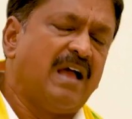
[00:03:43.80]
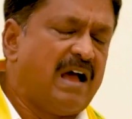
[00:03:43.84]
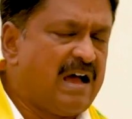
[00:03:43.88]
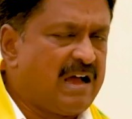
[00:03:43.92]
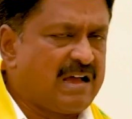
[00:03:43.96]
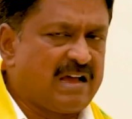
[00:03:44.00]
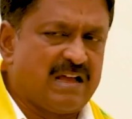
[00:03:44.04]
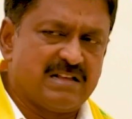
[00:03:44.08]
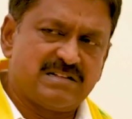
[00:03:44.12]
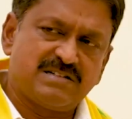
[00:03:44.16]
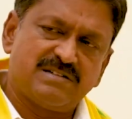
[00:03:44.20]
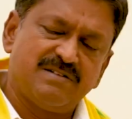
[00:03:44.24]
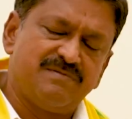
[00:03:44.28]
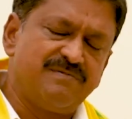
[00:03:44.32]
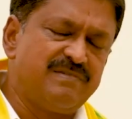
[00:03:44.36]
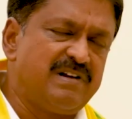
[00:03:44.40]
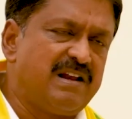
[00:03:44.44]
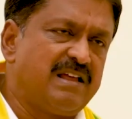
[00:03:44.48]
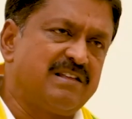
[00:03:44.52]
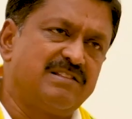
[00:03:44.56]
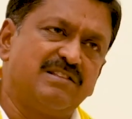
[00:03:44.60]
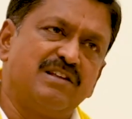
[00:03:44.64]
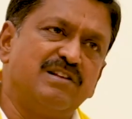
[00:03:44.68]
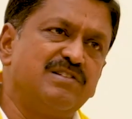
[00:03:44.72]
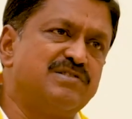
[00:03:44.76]
ఆ కష్టం
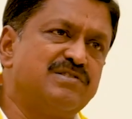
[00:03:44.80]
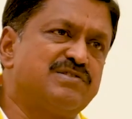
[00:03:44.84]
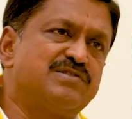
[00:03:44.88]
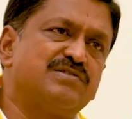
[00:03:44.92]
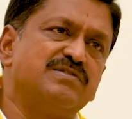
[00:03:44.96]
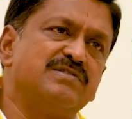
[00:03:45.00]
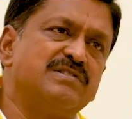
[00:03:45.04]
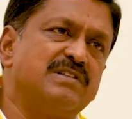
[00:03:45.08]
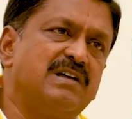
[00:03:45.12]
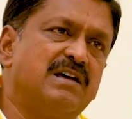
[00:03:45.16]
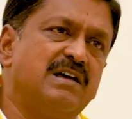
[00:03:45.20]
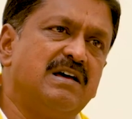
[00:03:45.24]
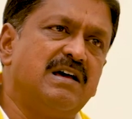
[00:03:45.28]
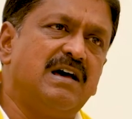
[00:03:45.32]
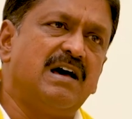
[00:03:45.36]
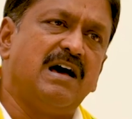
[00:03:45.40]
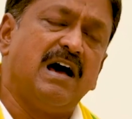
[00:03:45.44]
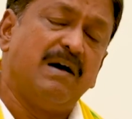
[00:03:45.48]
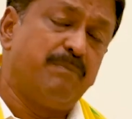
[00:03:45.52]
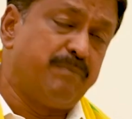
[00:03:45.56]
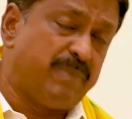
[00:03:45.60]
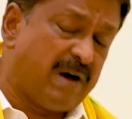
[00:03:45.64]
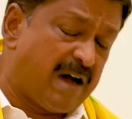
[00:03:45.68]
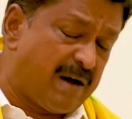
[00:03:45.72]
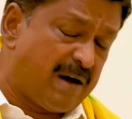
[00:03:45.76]
వీళ్ళకి తెలుస్తుందా
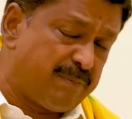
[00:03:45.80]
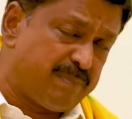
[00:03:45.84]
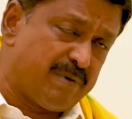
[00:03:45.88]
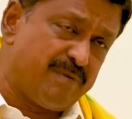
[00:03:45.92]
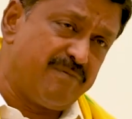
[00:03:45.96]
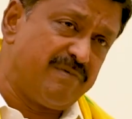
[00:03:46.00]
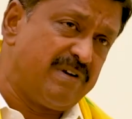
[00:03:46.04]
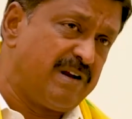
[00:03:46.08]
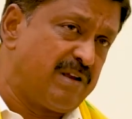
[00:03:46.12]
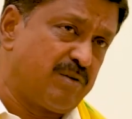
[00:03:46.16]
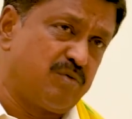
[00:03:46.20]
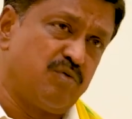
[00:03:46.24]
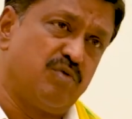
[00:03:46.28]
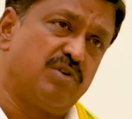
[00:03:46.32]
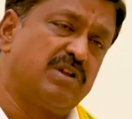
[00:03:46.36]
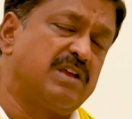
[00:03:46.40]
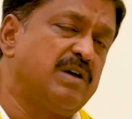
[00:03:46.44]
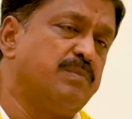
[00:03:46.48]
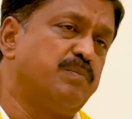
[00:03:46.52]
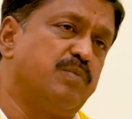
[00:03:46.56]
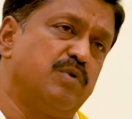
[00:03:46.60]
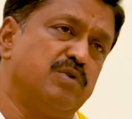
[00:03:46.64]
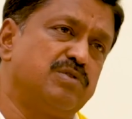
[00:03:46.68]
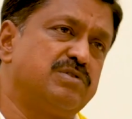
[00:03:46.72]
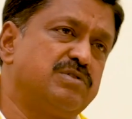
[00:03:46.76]
ఆ పాపం వీళ్ళకి ఊరికే
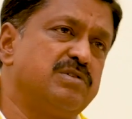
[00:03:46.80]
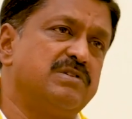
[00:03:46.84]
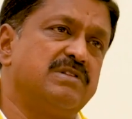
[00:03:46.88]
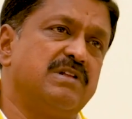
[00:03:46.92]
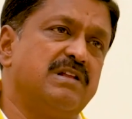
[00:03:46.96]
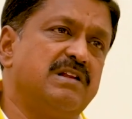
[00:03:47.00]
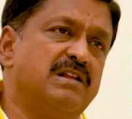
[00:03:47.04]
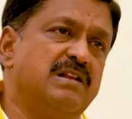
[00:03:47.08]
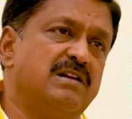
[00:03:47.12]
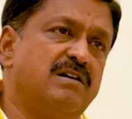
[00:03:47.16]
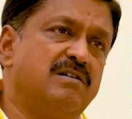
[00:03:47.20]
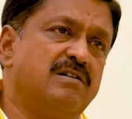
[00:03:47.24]
పోతుందా నేను